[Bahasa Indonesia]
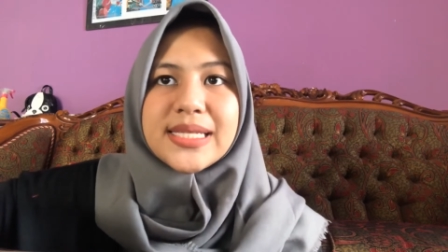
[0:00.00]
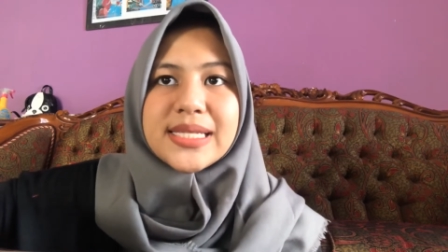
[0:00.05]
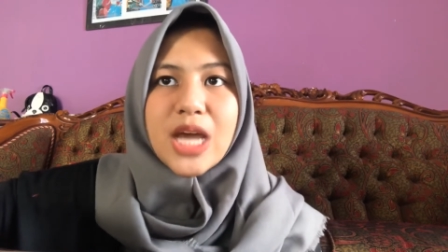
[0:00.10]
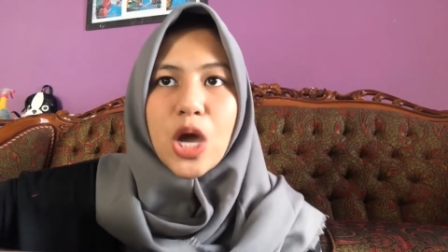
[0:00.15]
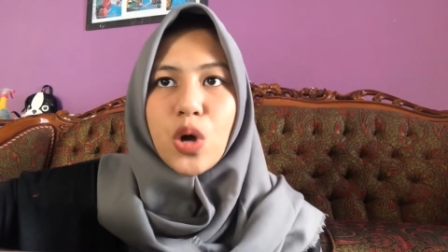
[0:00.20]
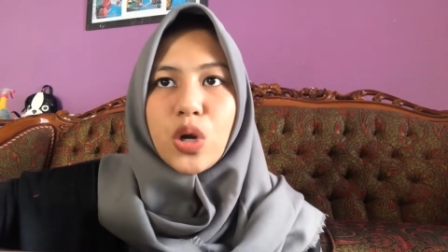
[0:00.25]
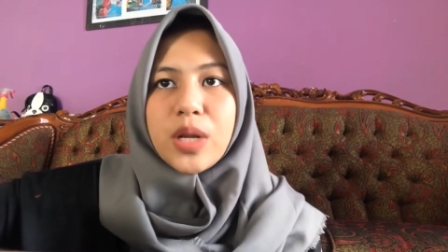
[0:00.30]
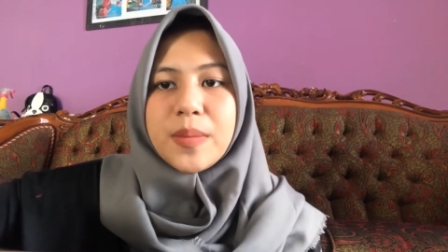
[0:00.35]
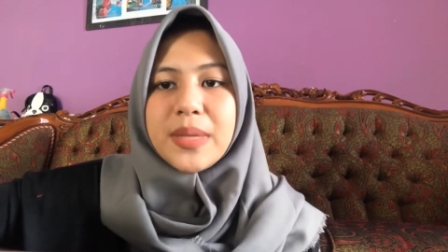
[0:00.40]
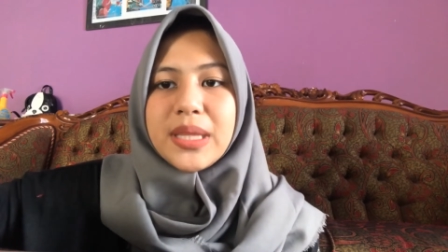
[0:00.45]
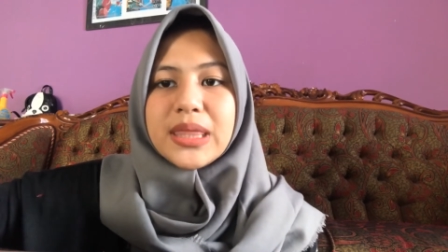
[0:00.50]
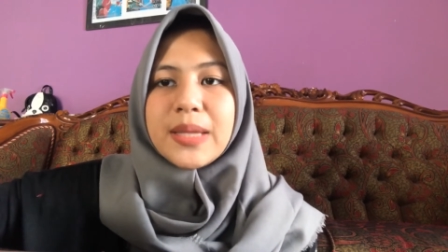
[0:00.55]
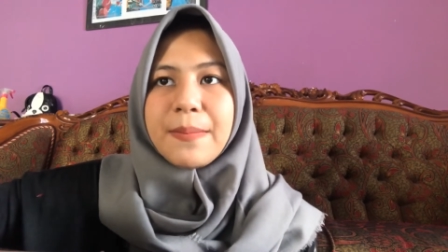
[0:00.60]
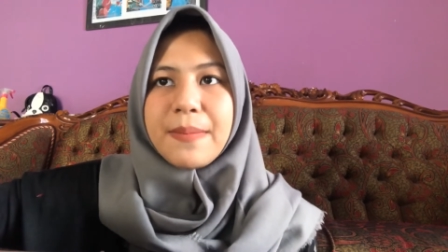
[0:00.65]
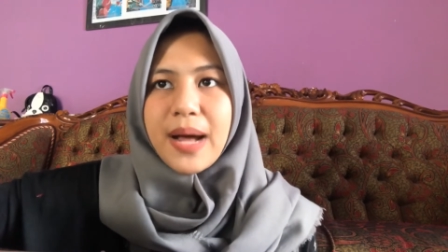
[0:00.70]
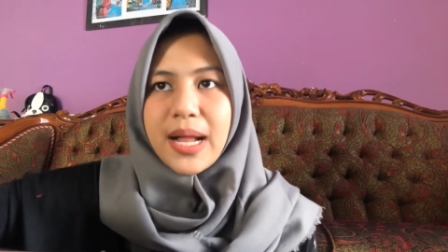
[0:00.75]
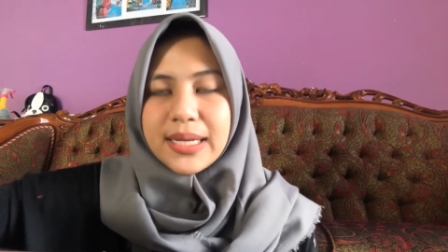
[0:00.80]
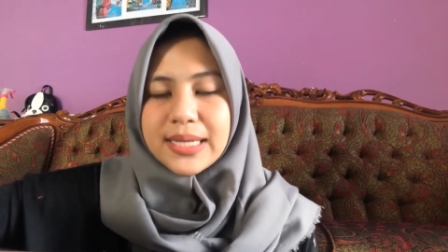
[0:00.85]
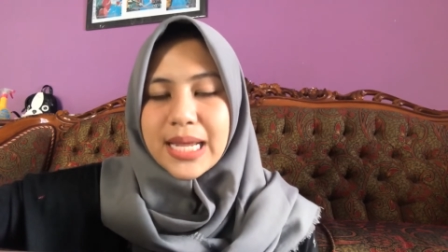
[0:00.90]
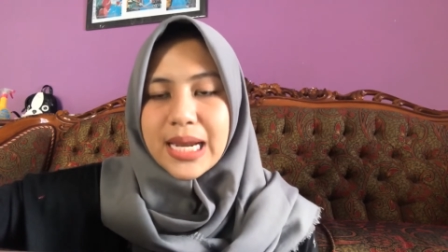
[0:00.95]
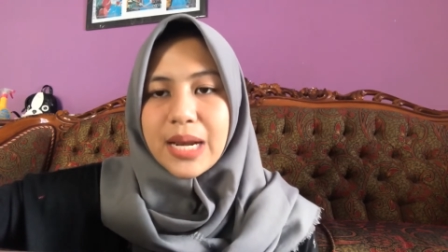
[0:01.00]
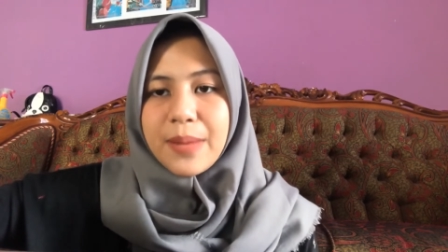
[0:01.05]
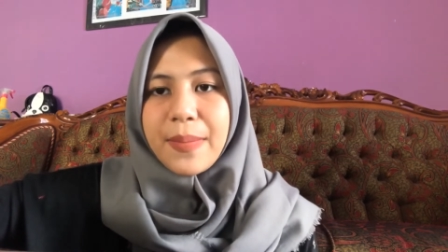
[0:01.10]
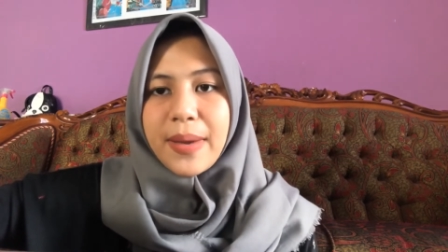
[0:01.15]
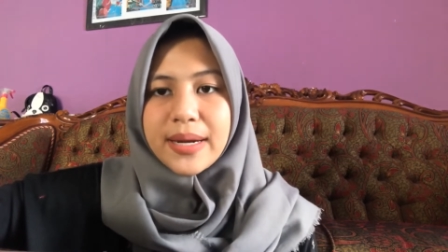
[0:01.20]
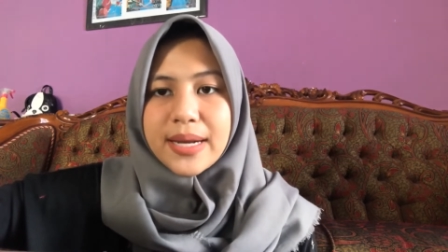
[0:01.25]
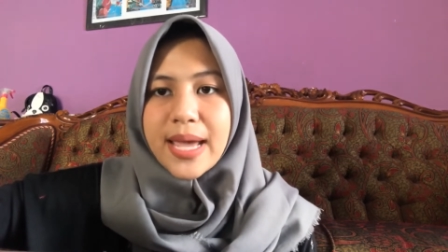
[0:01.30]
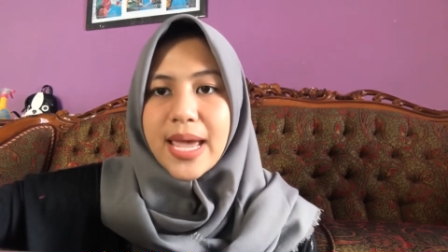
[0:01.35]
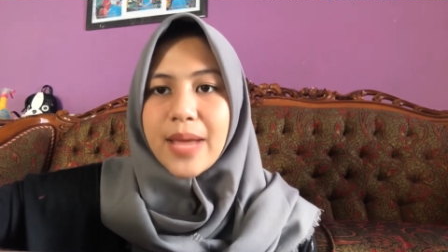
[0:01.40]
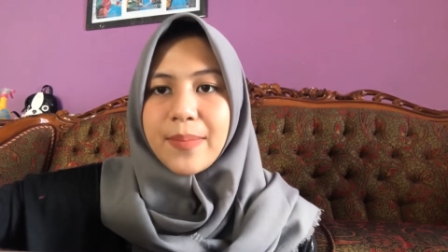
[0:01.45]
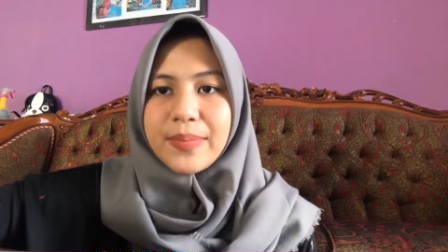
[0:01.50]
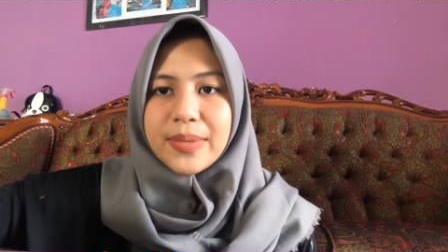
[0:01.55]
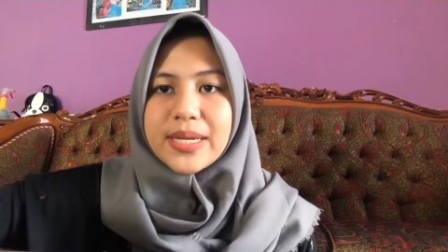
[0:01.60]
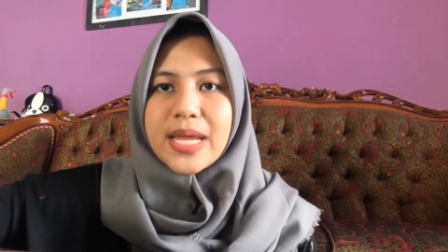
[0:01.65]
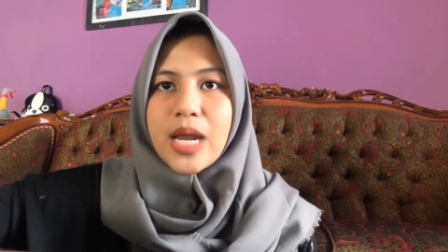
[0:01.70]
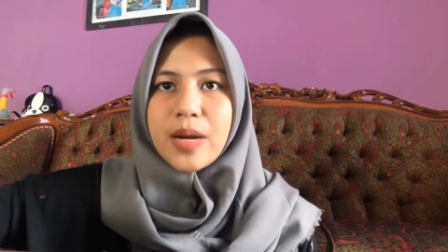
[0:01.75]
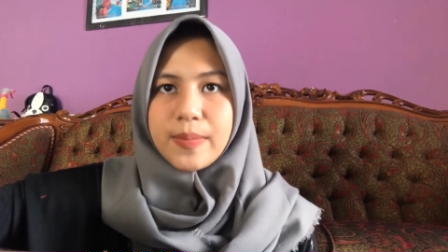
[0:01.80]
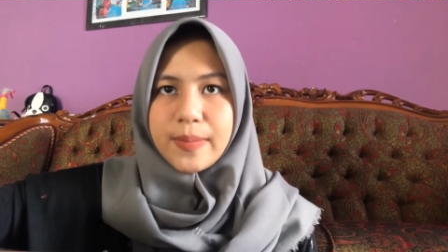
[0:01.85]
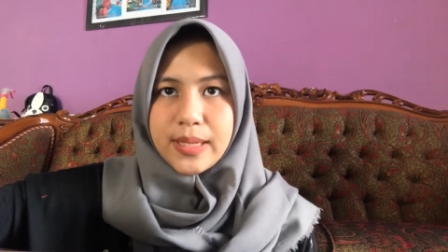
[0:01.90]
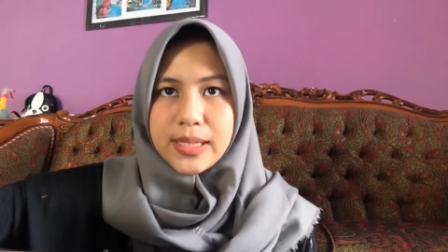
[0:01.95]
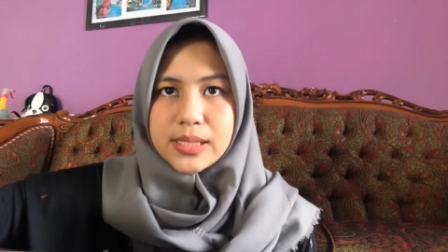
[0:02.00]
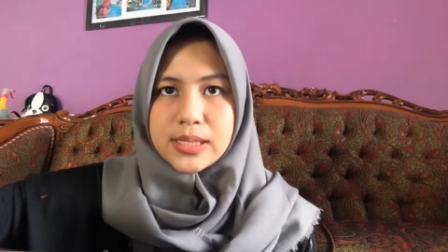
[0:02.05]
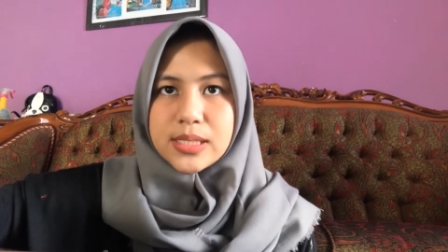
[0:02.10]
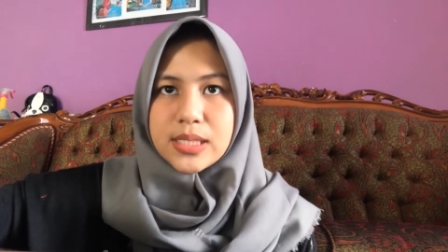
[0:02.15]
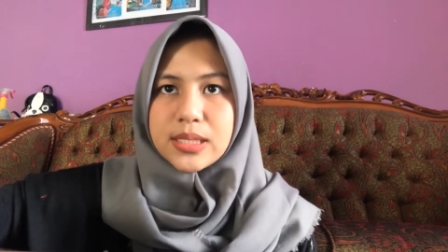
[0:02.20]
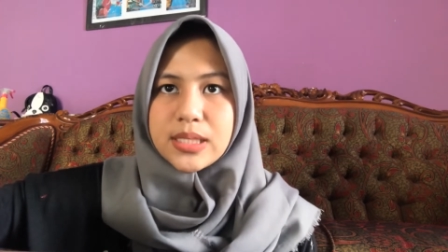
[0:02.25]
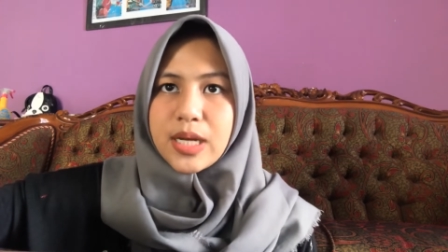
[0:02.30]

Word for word: jauh lebih tebal daripada epidermis,